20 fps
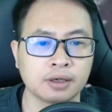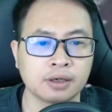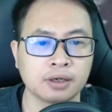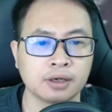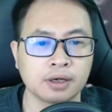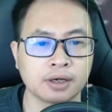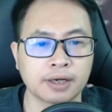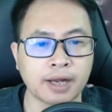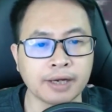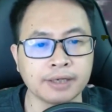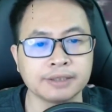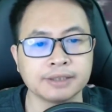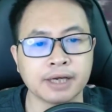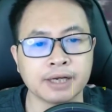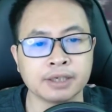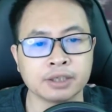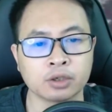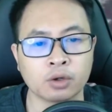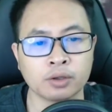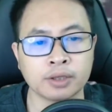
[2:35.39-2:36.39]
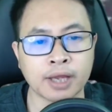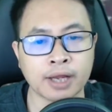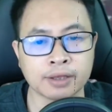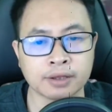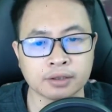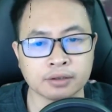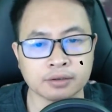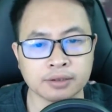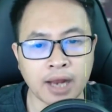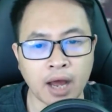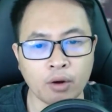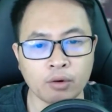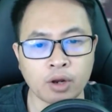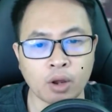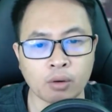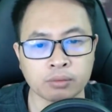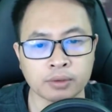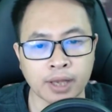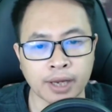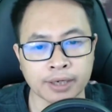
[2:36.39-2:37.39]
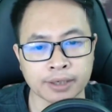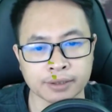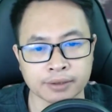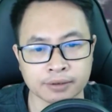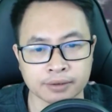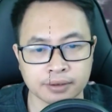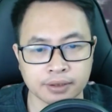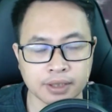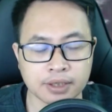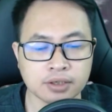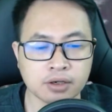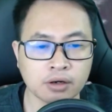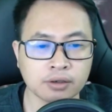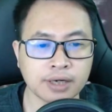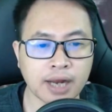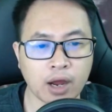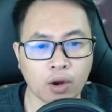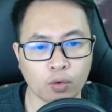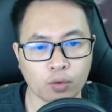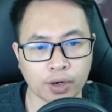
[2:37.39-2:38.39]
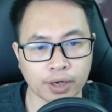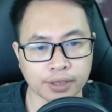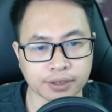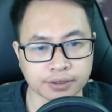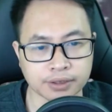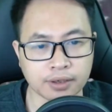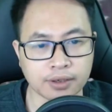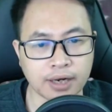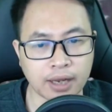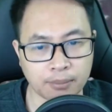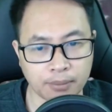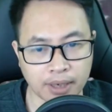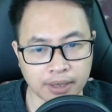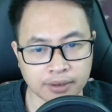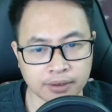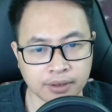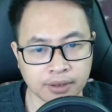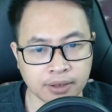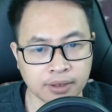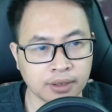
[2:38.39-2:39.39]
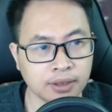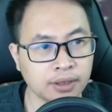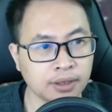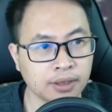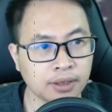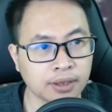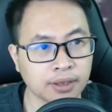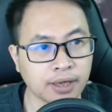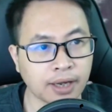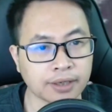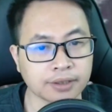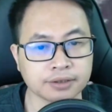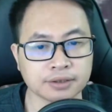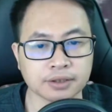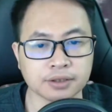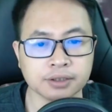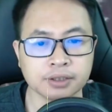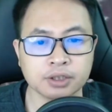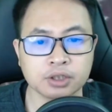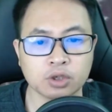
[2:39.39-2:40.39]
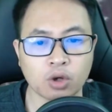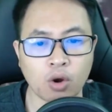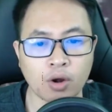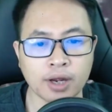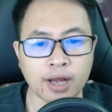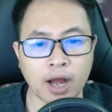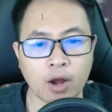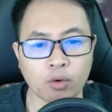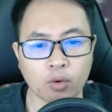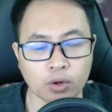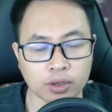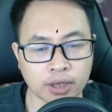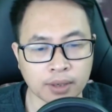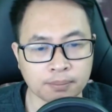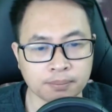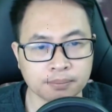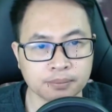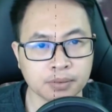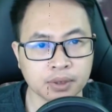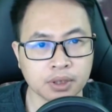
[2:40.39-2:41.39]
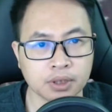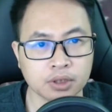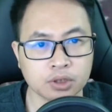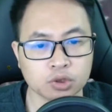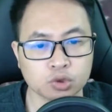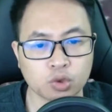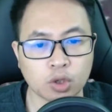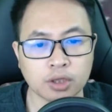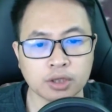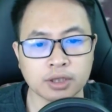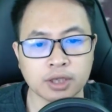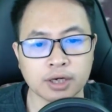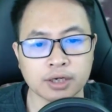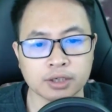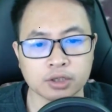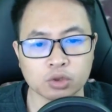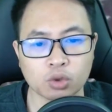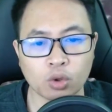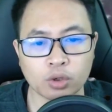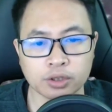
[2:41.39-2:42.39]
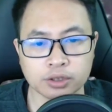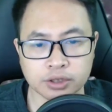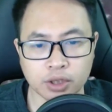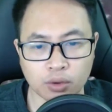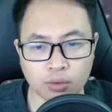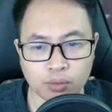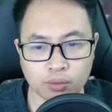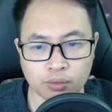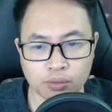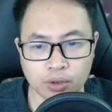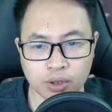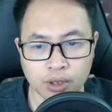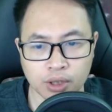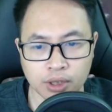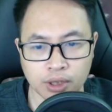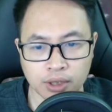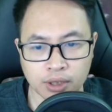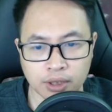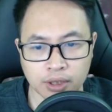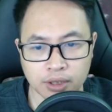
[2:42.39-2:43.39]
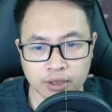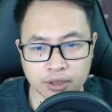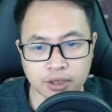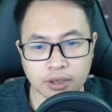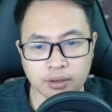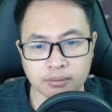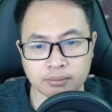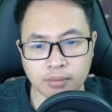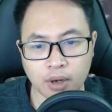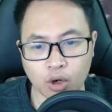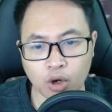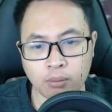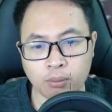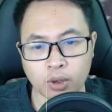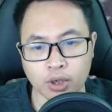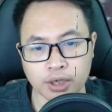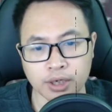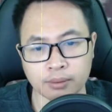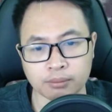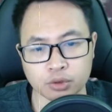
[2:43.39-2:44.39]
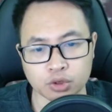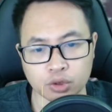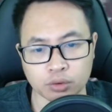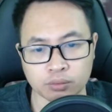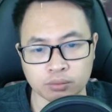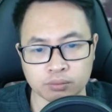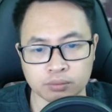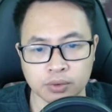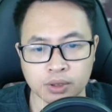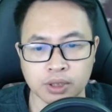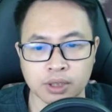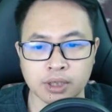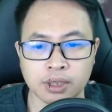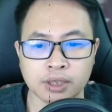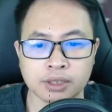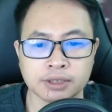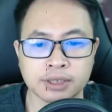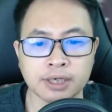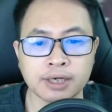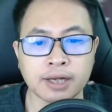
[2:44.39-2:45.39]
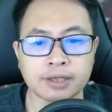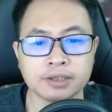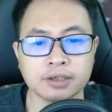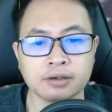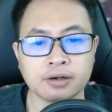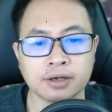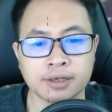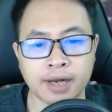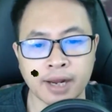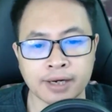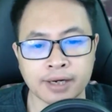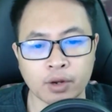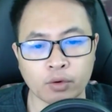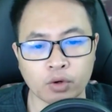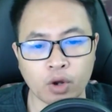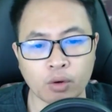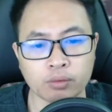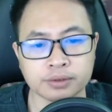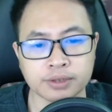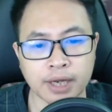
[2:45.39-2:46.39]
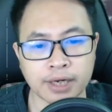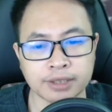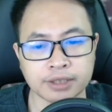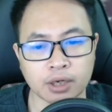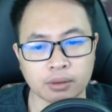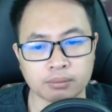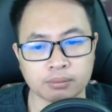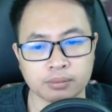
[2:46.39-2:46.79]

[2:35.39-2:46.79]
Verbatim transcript: Khách nhân có thể từ Lão Long Thành Đi hướng đảo Huyền Sơn làm ăn Cảnh giới có cao có thấp Xuất thân tốt xấu Nhưng mà có một điểm chung Chính là những người này đều không dễ chọc